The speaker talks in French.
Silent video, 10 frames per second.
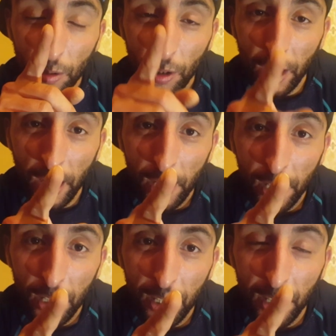Ok,
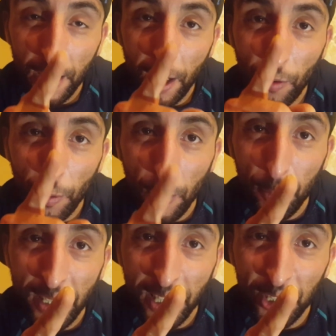envoie-moi
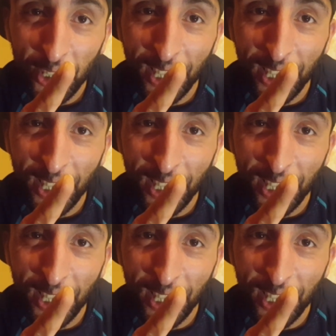un message,